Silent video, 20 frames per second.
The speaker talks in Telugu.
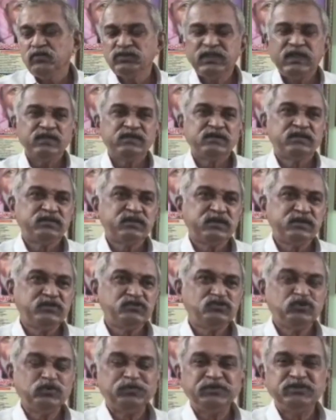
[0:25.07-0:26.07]
ఉదారతని
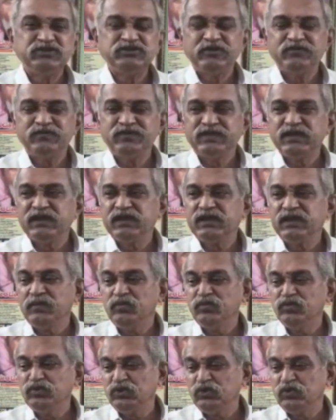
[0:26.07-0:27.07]
చూపించే విధంగా
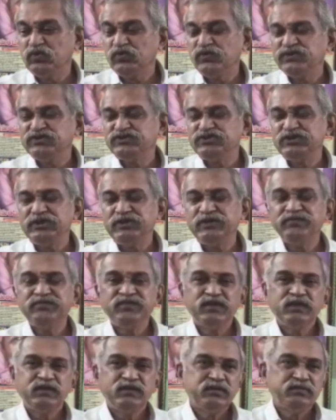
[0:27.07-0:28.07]
ముందుకు వచ్చి
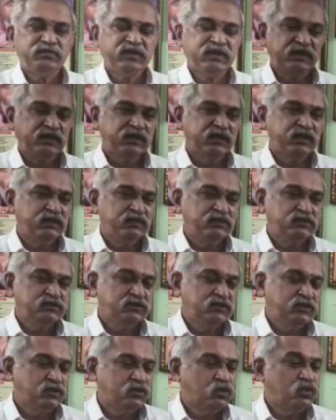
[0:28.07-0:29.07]
మనకి
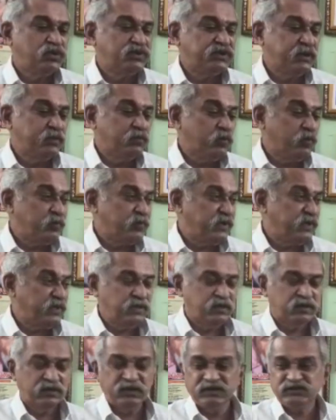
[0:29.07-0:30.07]
కోటి ముప్పై
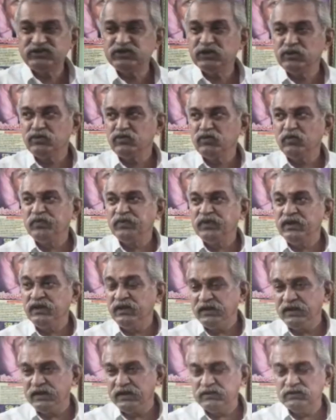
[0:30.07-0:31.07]
ఆరు లక్షల రూపాయల
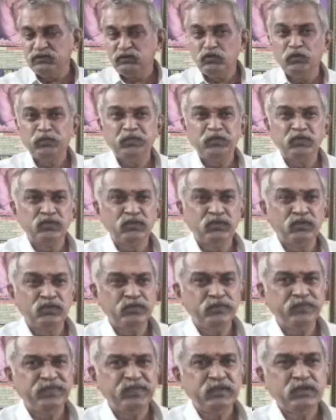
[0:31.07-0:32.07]
నగదు
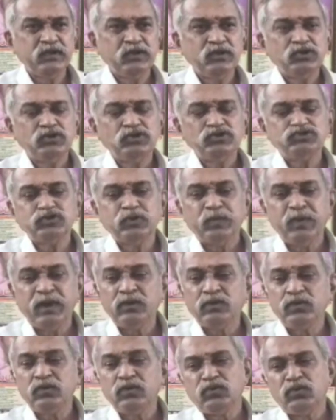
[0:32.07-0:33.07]
రూపంలోనూ
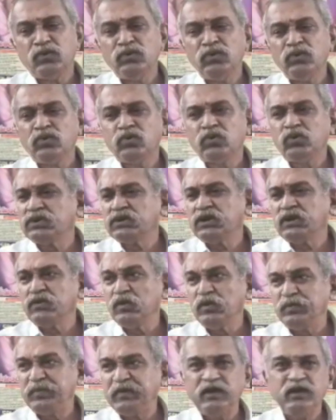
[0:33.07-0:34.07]
సుమారు రెండు కోట్ల
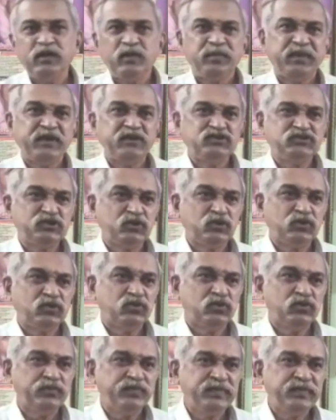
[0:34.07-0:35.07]
రూపాయల పైచులకు